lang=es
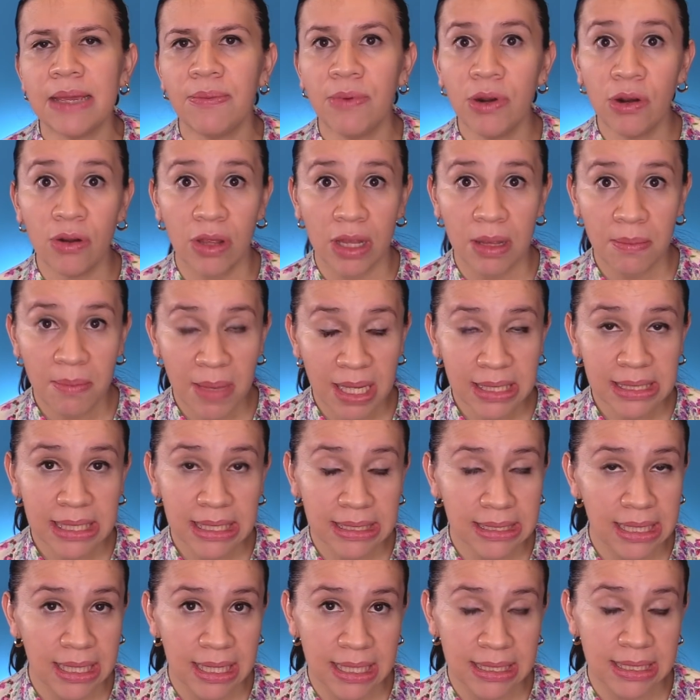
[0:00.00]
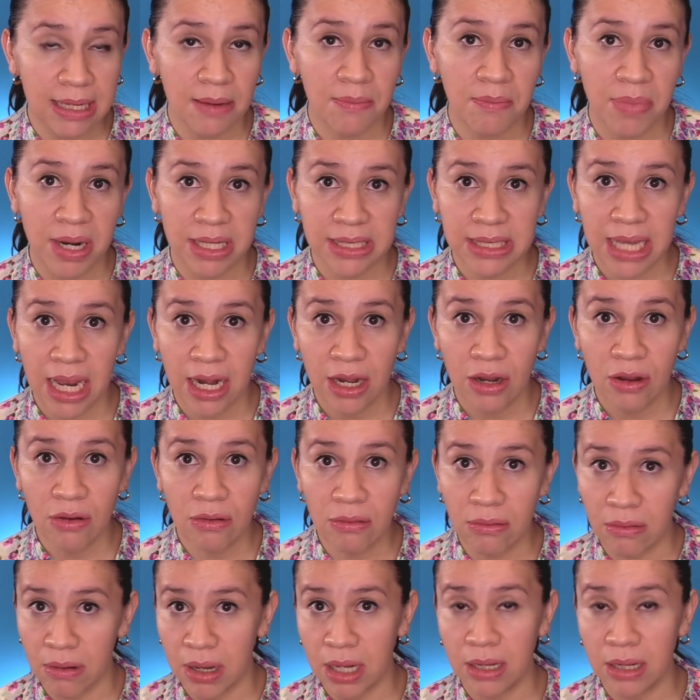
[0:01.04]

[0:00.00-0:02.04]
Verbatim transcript: Y bueno, además se decía empresario.